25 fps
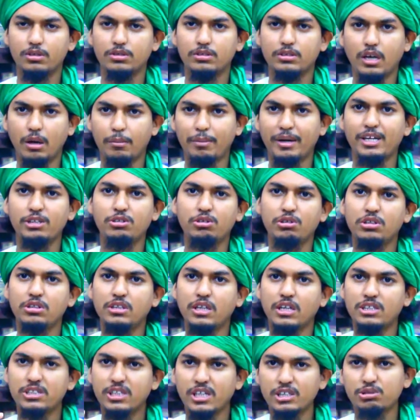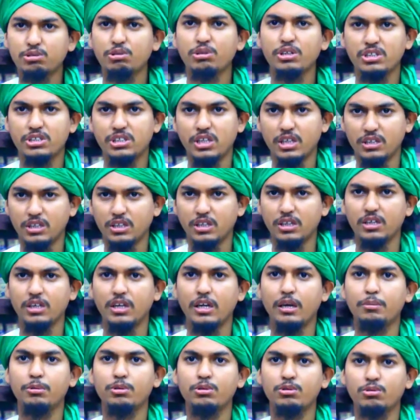জামাই যদি তার শাশুড়ির সাথে
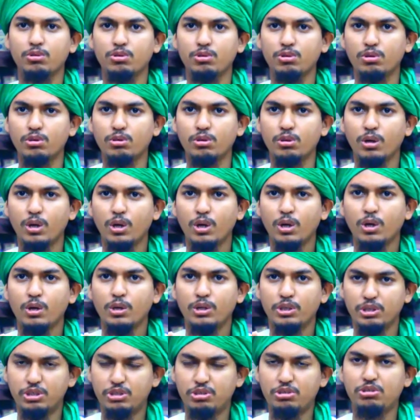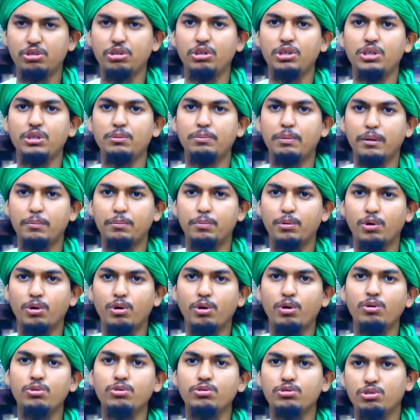এবং কোনো স্ত্রী বা
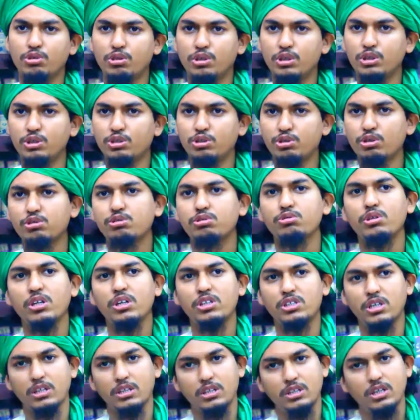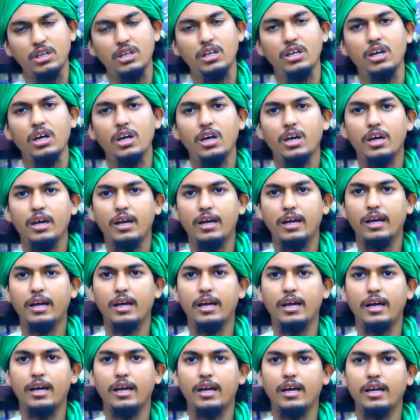বউ যদি শ্বশুরের সাথে
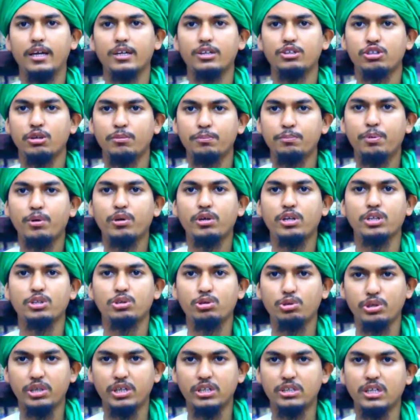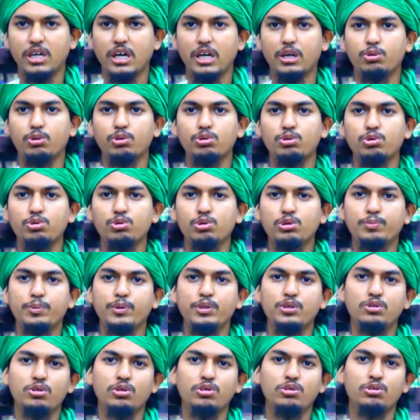সম্পর্কে জড়িয়ে যায় কতটুক
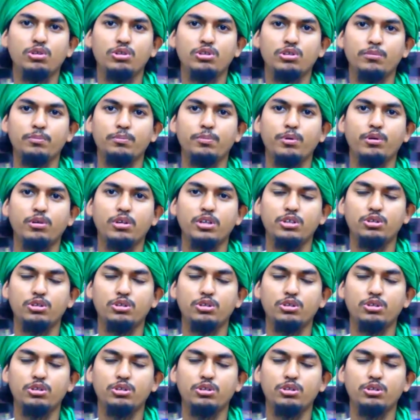পর্যন্ত সম্পর্কে